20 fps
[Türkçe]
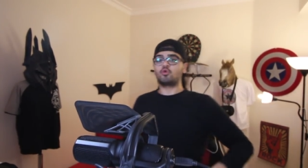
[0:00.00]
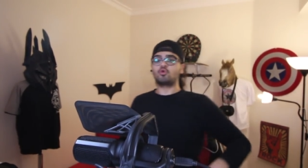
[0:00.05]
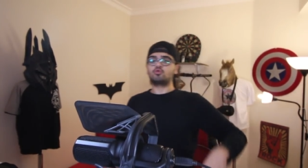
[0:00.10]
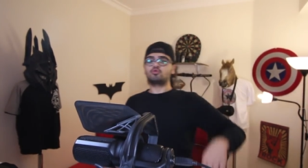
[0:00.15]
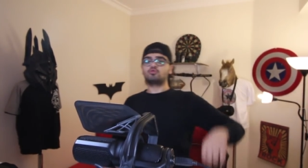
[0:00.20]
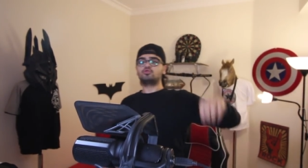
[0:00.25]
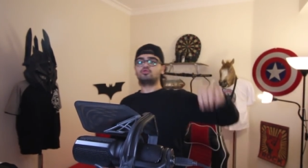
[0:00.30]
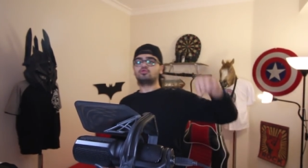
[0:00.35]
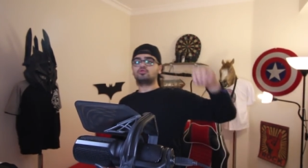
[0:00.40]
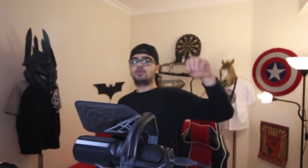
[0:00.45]

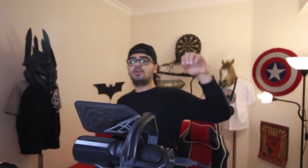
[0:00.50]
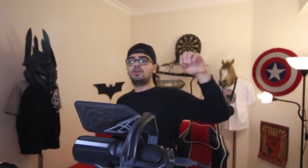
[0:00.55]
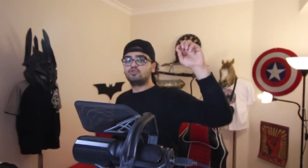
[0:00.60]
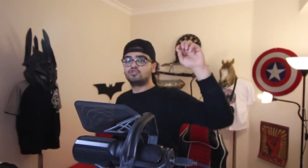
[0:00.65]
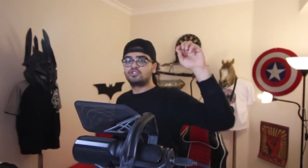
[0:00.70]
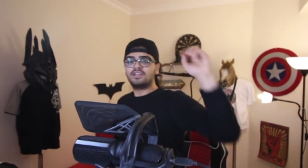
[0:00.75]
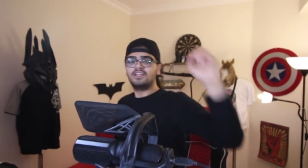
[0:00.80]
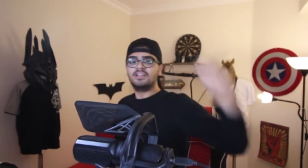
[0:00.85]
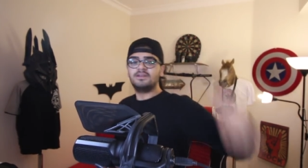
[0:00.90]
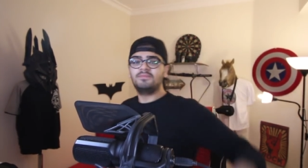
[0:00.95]

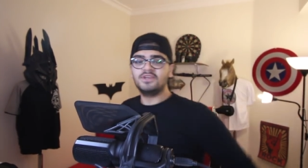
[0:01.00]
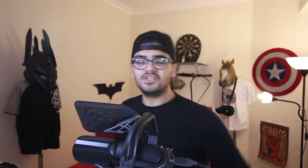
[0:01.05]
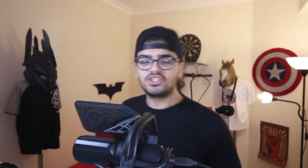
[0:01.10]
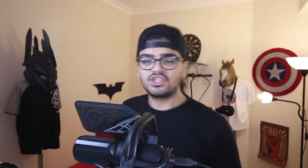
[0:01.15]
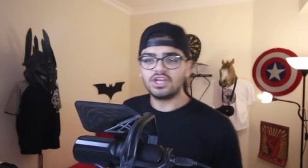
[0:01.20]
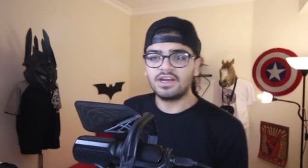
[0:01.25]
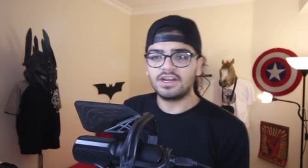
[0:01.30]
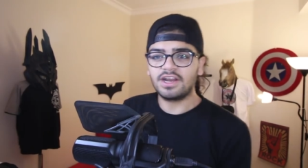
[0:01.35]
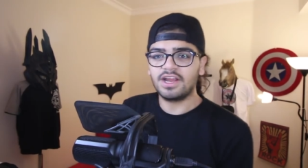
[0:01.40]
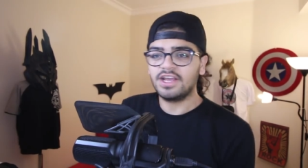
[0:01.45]

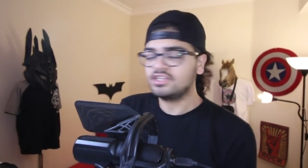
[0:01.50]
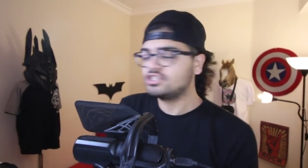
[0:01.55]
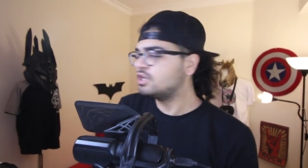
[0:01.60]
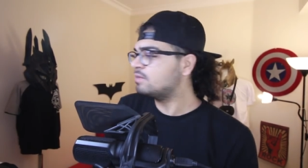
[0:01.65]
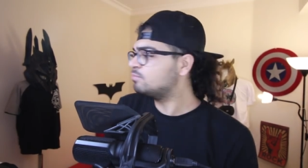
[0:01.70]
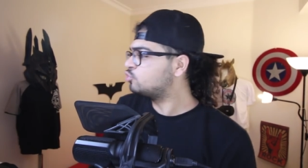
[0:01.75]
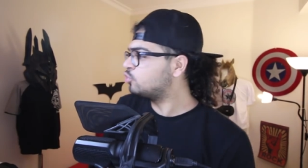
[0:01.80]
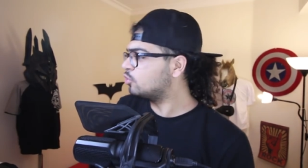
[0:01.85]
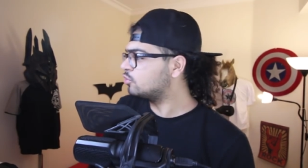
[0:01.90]
955'i arayacağım.